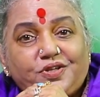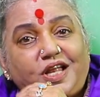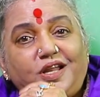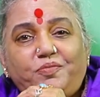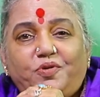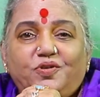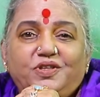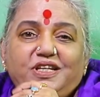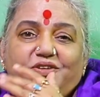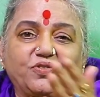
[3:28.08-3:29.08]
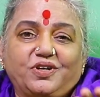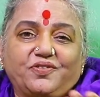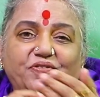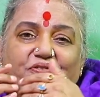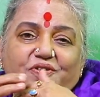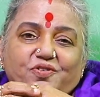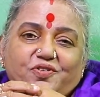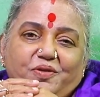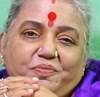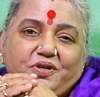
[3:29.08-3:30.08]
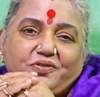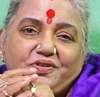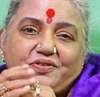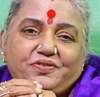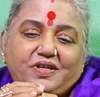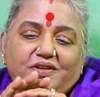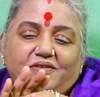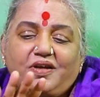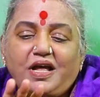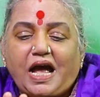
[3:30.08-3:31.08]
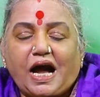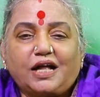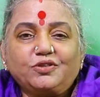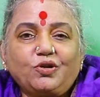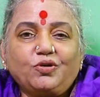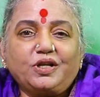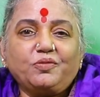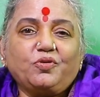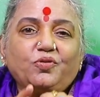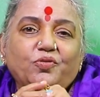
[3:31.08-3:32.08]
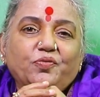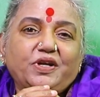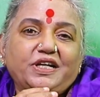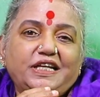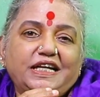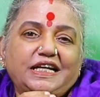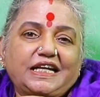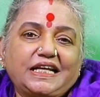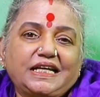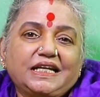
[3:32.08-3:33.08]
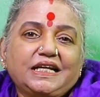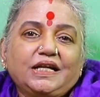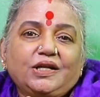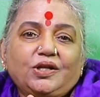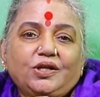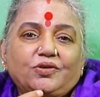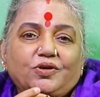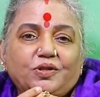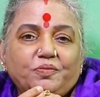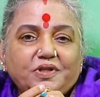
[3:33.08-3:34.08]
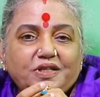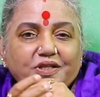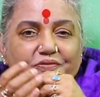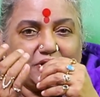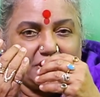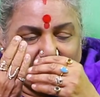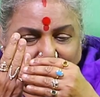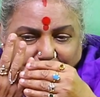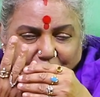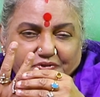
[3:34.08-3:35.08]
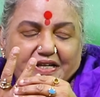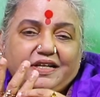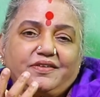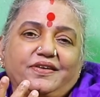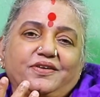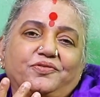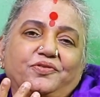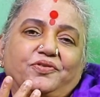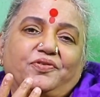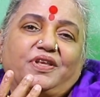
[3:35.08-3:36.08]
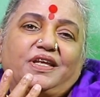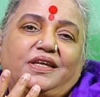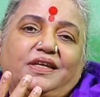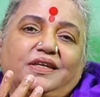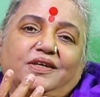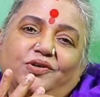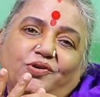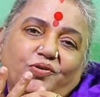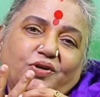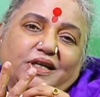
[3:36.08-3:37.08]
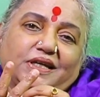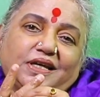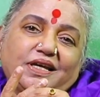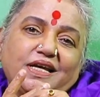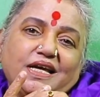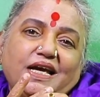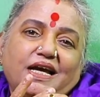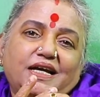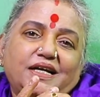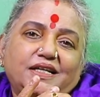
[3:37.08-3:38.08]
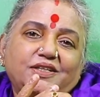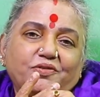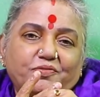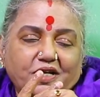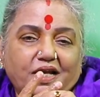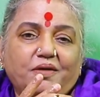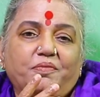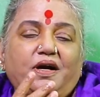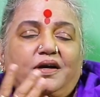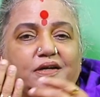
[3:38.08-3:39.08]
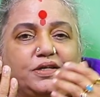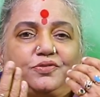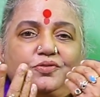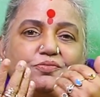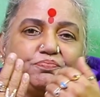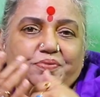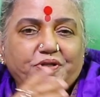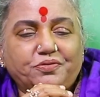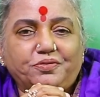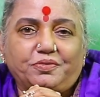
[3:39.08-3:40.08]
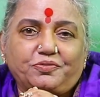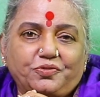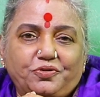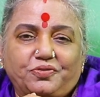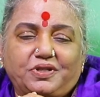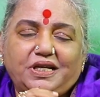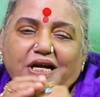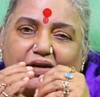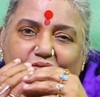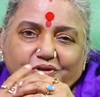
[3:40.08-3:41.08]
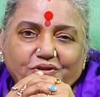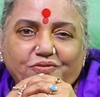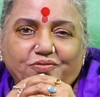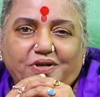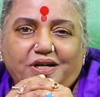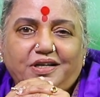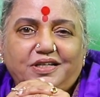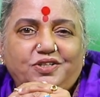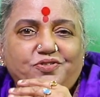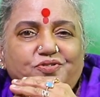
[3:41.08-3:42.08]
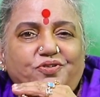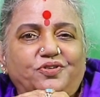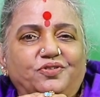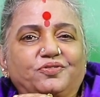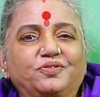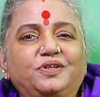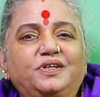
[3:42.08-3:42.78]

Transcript: చాలా బాగుంది నీ ఉంగరం ఇవి ఒకసారి పెట్టుకుని ఇస్తాను అందులోనేమో ఏంటి అంటే కొంతమందిది వెడ్డింగ్ వెడ్డింగ్ రింగ్ ఉంటుంది ఓకే అది చాలా బాగా ఏదో పెట్టు ఉంటుంది ఆ ఉంగరం అడిగి తీసుకోవడం